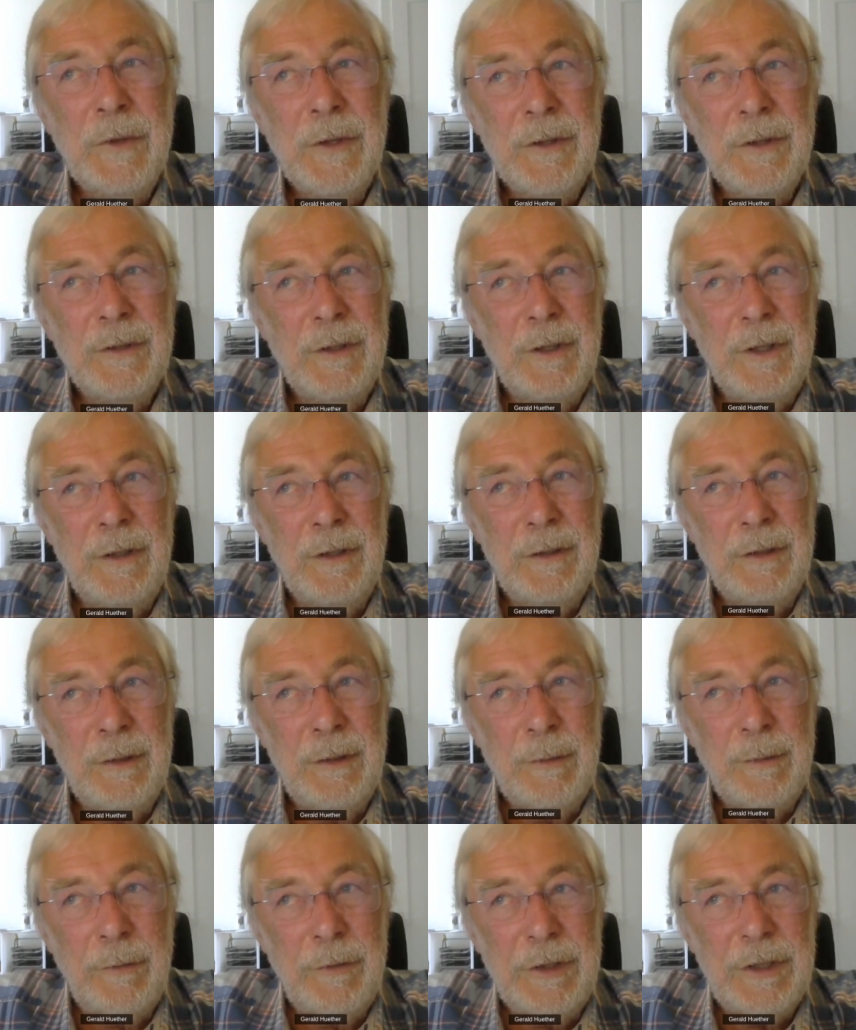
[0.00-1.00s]
äh, äh,
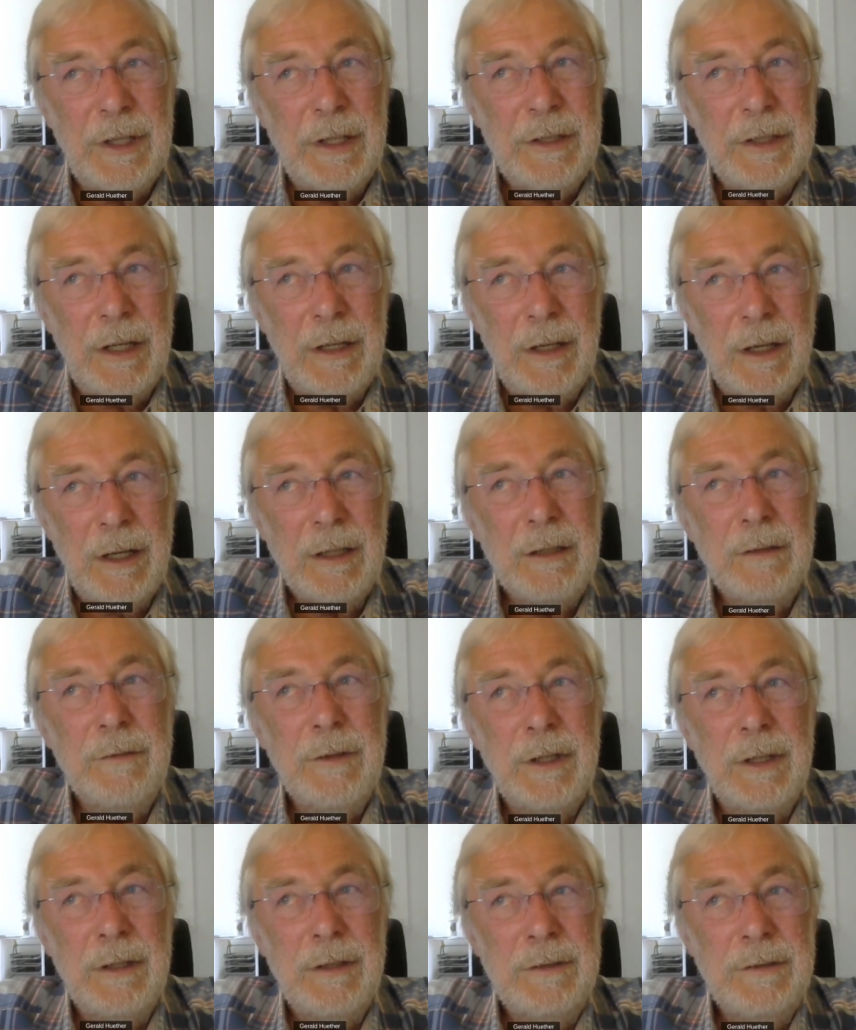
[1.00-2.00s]
immer wieder in der Lage
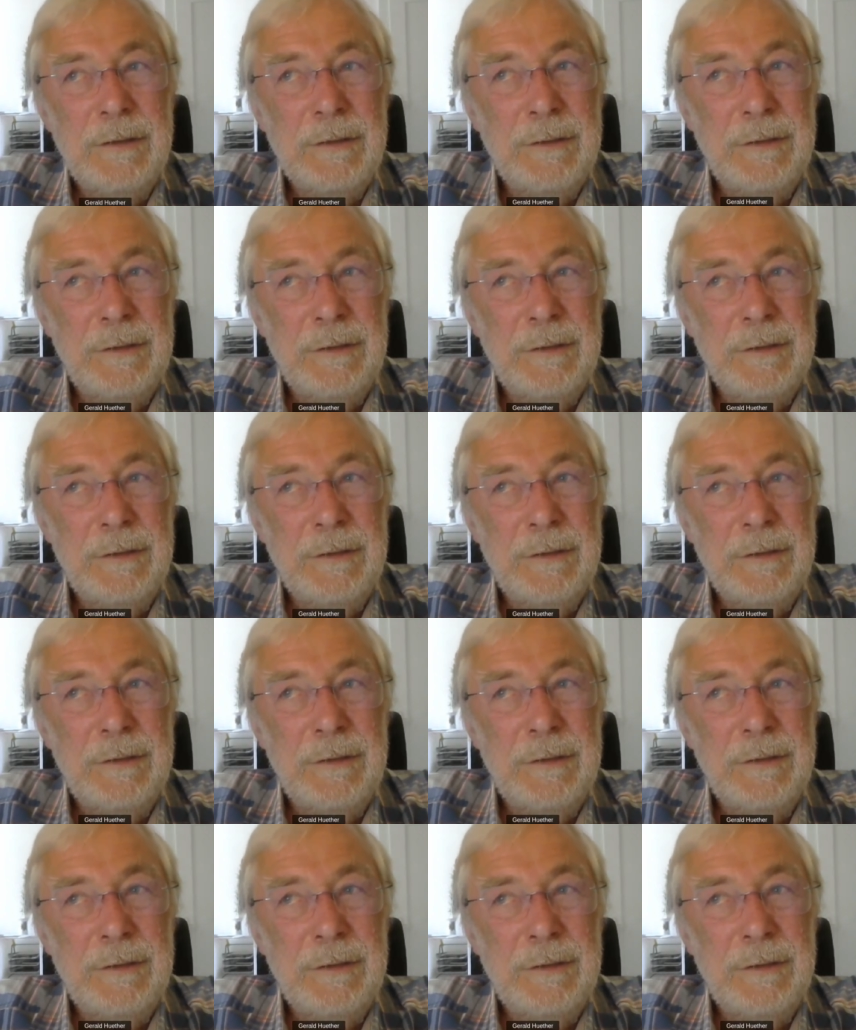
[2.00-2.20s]
war,